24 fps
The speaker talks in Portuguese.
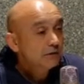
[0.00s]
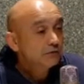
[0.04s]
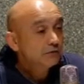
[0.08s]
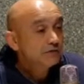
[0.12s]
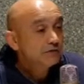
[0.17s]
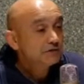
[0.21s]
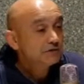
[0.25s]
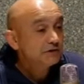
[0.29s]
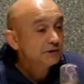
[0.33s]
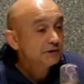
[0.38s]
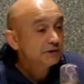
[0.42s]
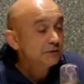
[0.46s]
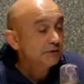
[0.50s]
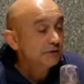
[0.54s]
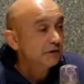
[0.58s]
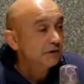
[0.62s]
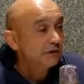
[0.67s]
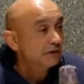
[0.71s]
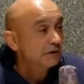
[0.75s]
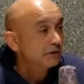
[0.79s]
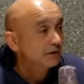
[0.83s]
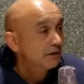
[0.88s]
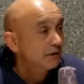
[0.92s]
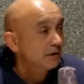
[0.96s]
o Instituto
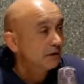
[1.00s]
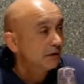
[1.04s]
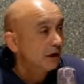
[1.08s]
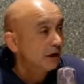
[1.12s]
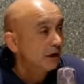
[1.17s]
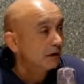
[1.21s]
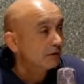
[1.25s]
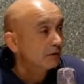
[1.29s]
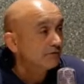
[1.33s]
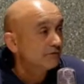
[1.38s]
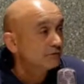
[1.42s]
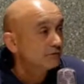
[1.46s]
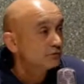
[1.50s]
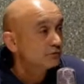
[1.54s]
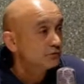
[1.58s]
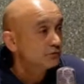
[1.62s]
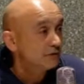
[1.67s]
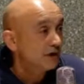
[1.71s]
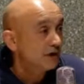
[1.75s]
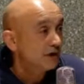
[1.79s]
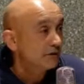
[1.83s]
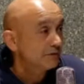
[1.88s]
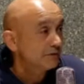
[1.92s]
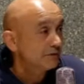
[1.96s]
Mira, que tem algo a
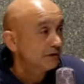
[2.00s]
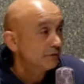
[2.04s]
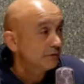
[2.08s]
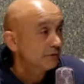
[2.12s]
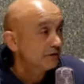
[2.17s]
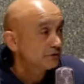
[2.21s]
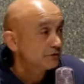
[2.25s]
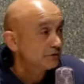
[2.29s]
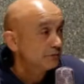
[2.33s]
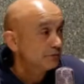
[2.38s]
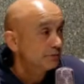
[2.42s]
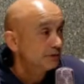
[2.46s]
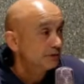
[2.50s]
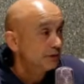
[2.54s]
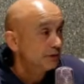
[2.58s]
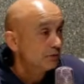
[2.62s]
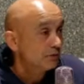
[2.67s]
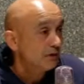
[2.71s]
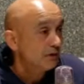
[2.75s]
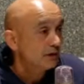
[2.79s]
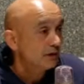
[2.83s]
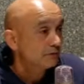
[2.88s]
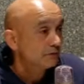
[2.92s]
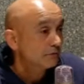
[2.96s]
funcionar 24 sobre
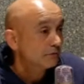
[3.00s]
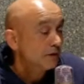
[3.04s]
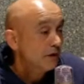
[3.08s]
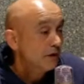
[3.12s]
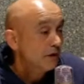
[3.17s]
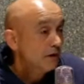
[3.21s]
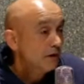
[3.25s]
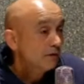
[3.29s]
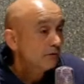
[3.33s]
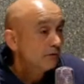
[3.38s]
24,